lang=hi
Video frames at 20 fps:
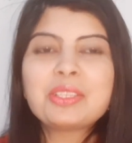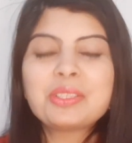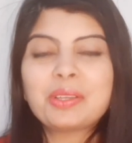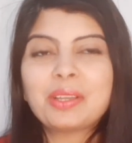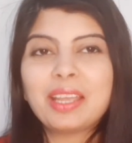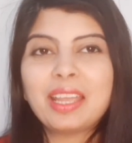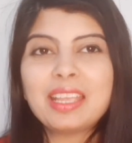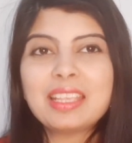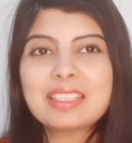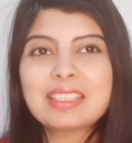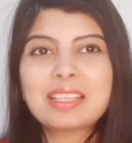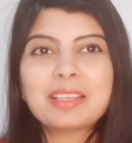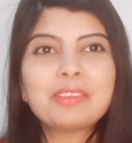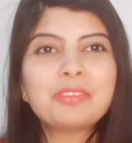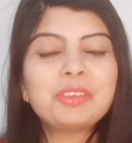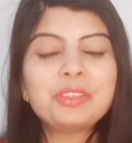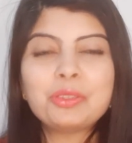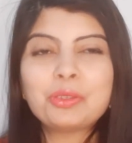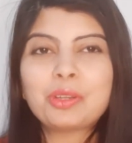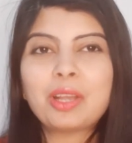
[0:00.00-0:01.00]
सो so, गाइज
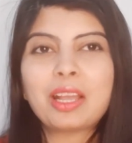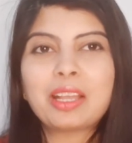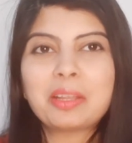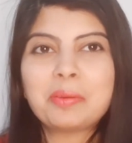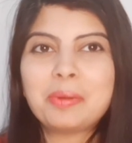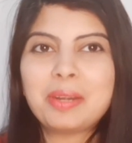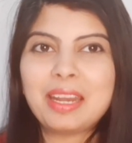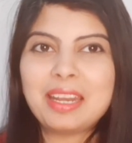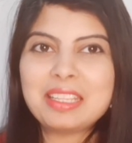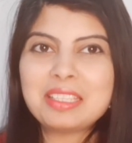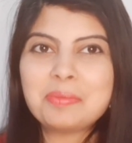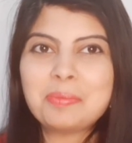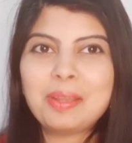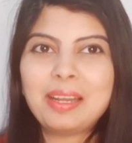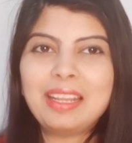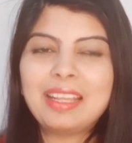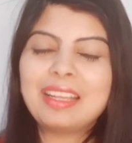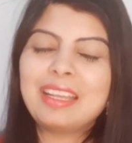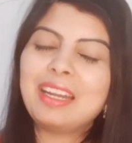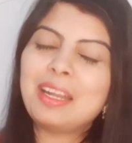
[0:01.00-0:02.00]
वीडियो uh, को आगे बढ़ाने से
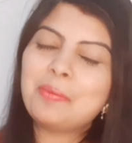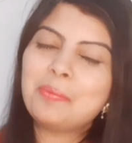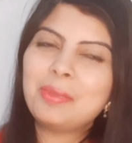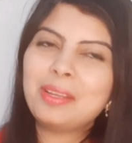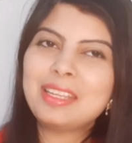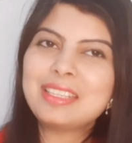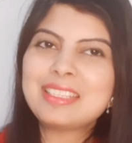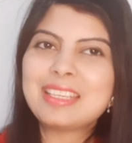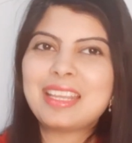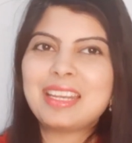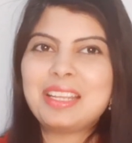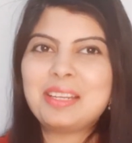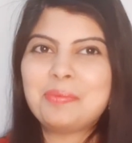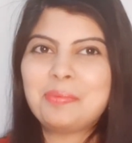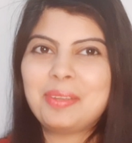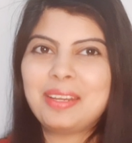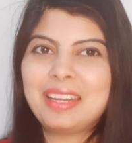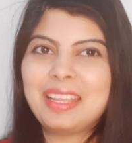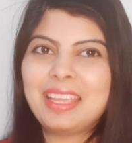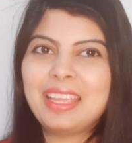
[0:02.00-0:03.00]
पहले अगर आप मेरे चैनल
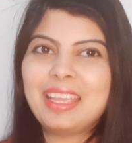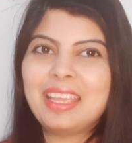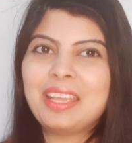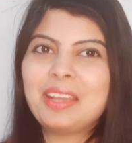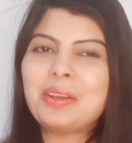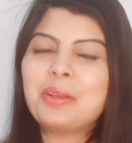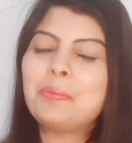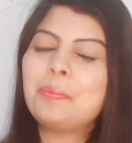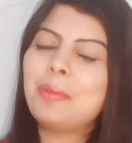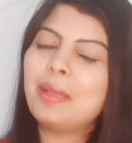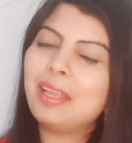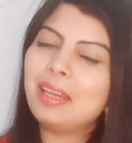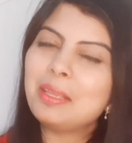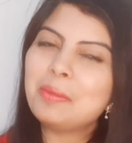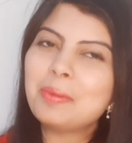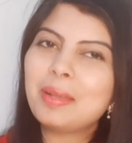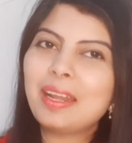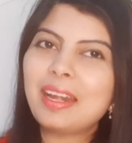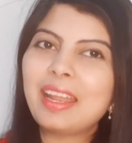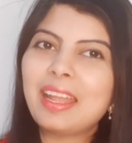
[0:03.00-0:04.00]
पर नए हैं और
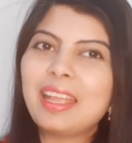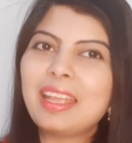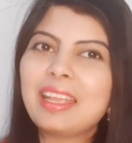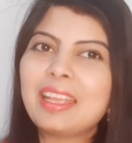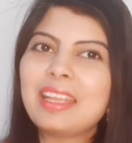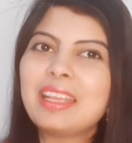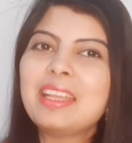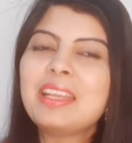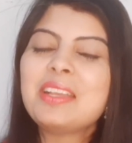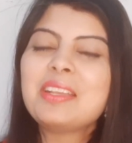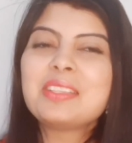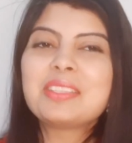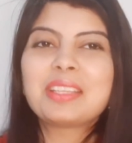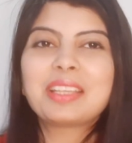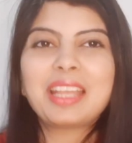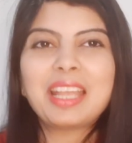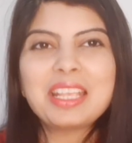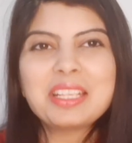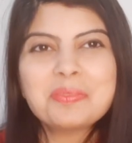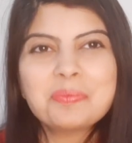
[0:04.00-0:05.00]
पहली बार आए हैं
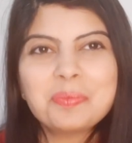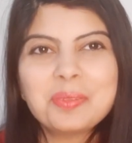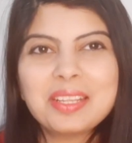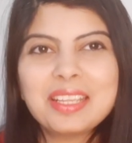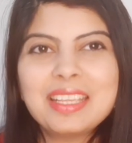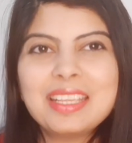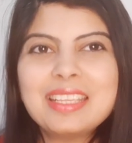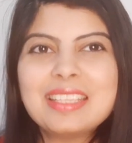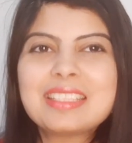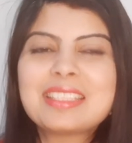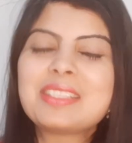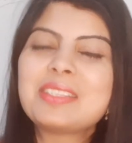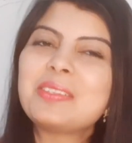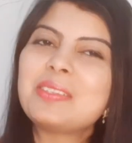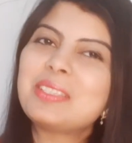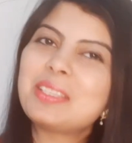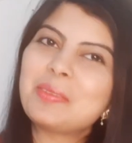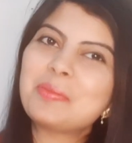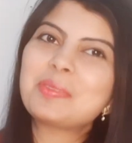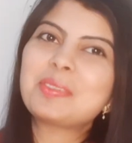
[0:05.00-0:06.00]
सो गाइज प्लीज़
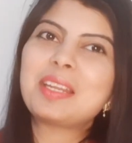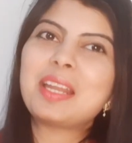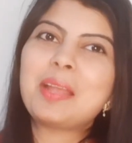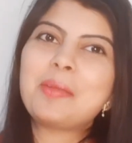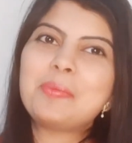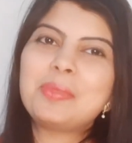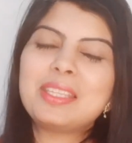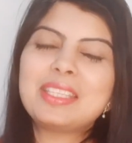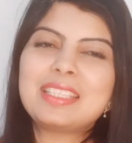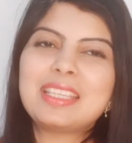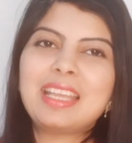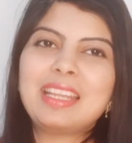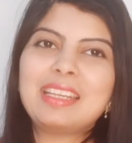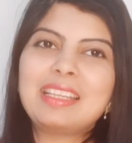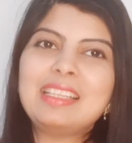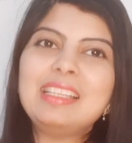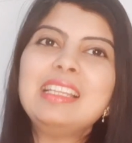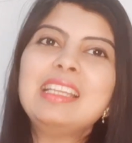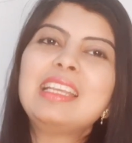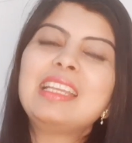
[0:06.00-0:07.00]
डू सब्सक्राइब द
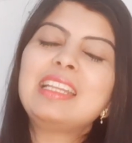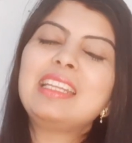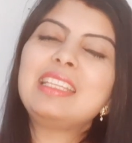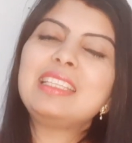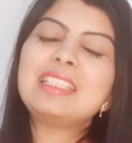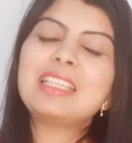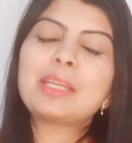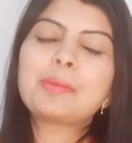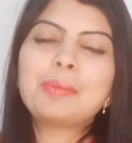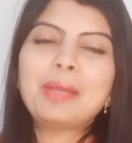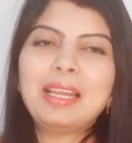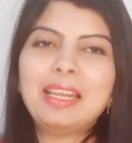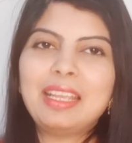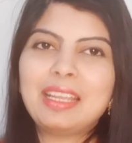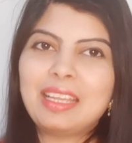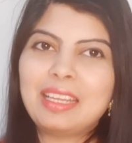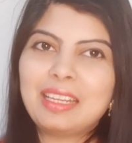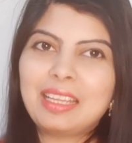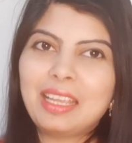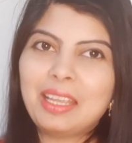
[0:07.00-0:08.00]
चैनल नीचे एक
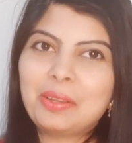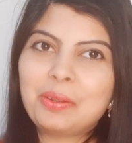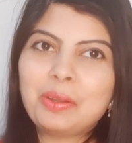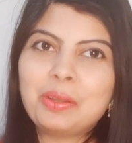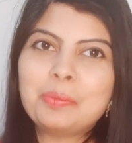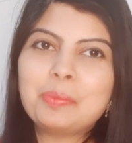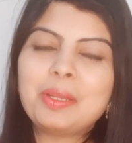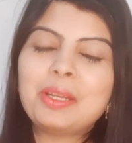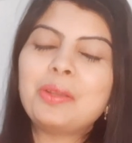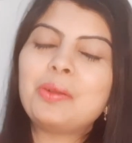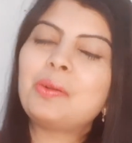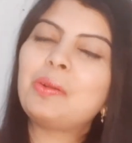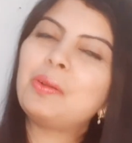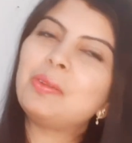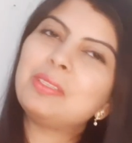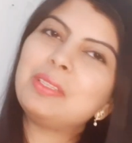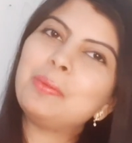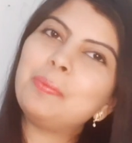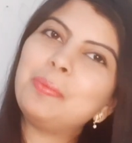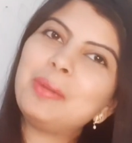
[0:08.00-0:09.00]
बालाइकन का आइकॉन बना होगा
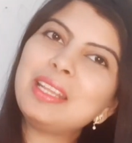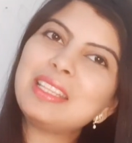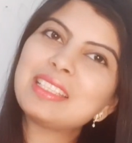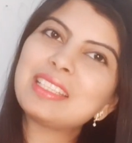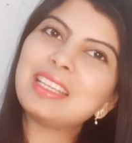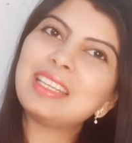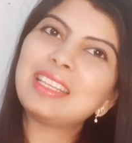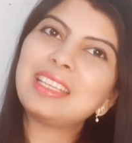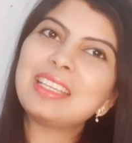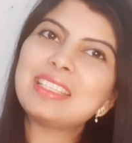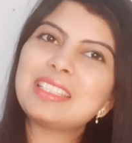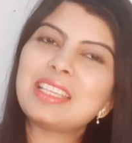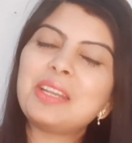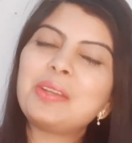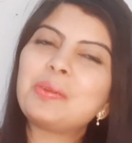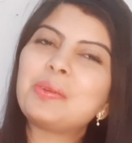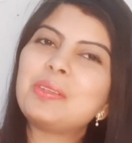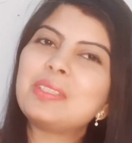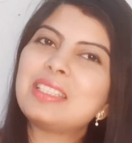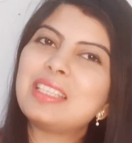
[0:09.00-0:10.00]
उसे प्रेस करके
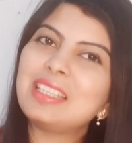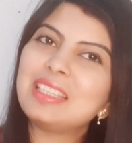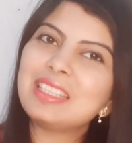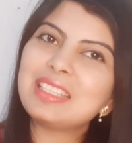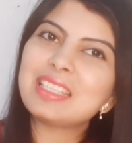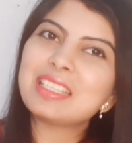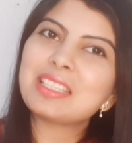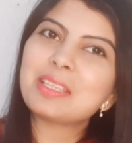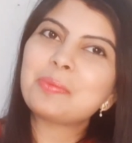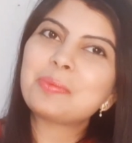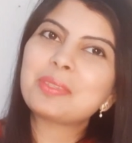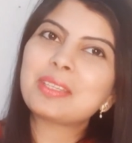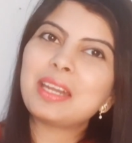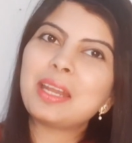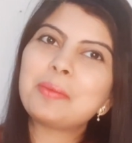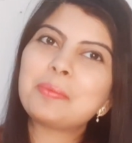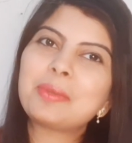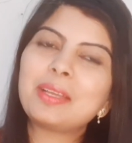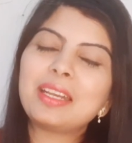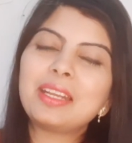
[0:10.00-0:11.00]
चैनल को जल्दी से
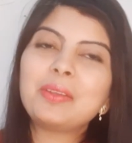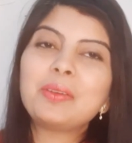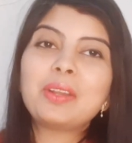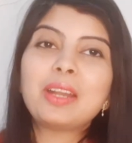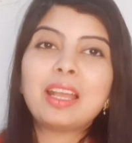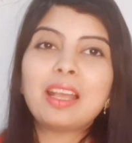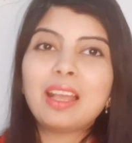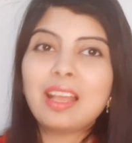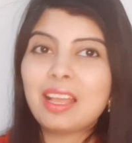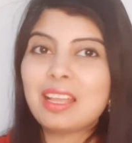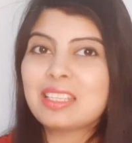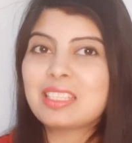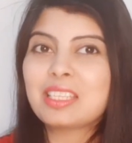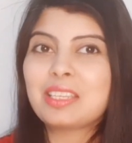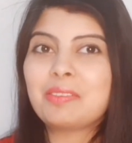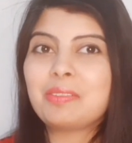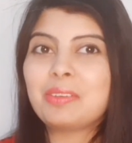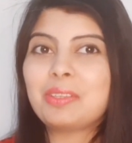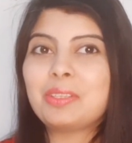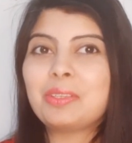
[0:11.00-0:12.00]
सब्सक्राइब करें और हाँ आज
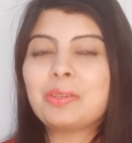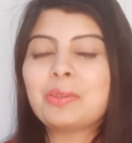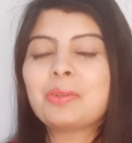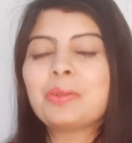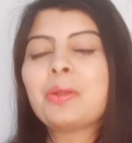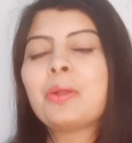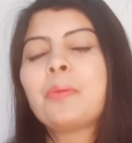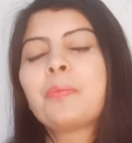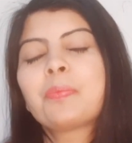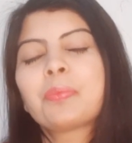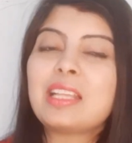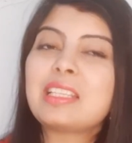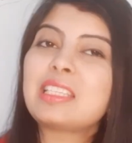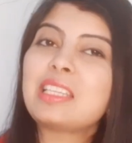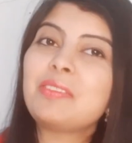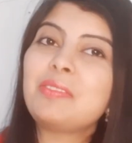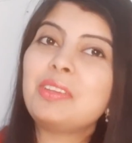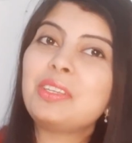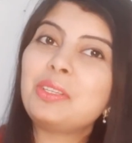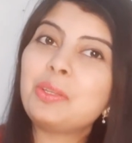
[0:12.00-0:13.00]
की वीडियो वीडियो आज
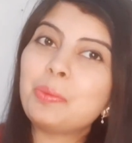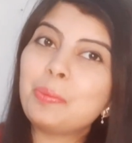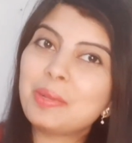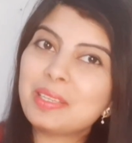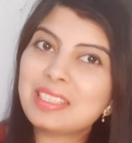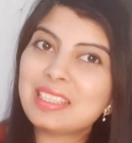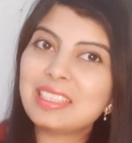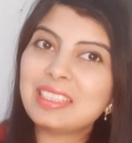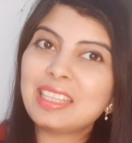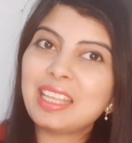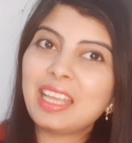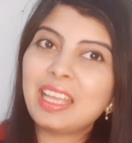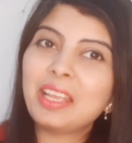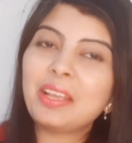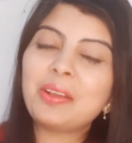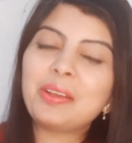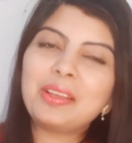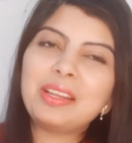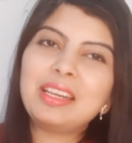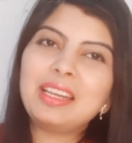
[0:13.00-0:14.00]
की वीडियो पसंद
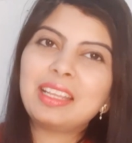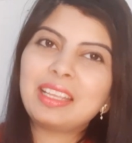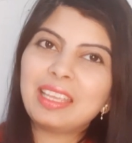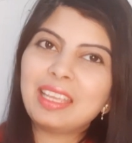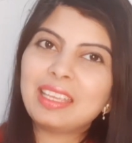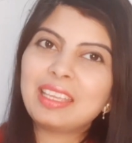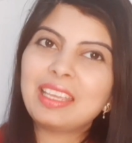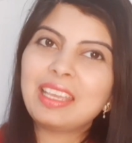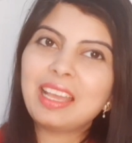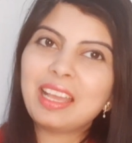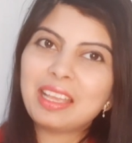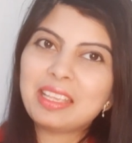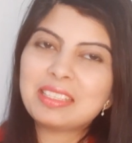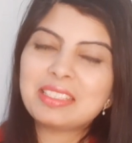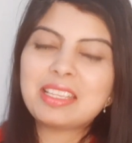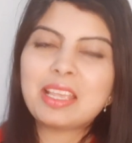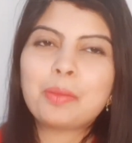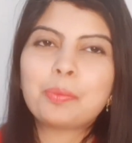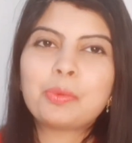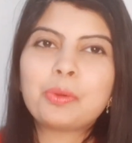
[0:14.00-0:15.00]
आए और लगे कि हाँ
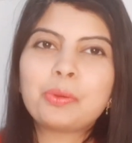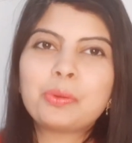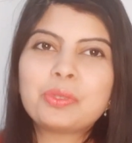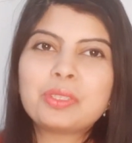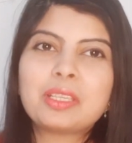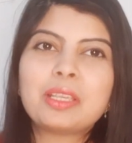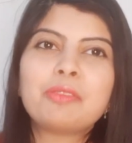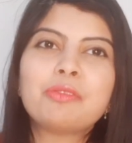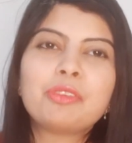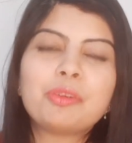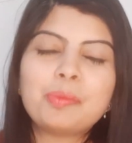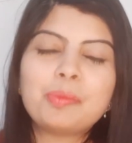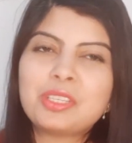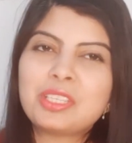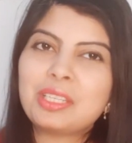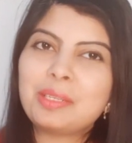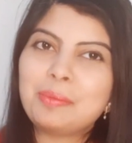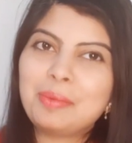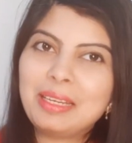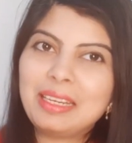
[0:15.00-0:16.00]
इससे आपको कुछ
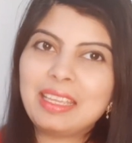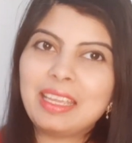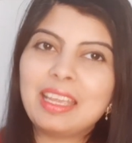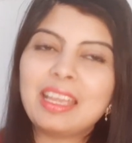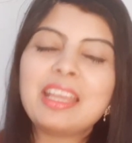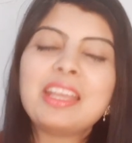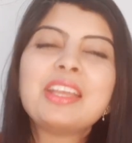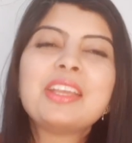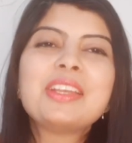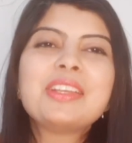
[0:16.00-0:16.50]
इन्फॉर्मेशन मिली है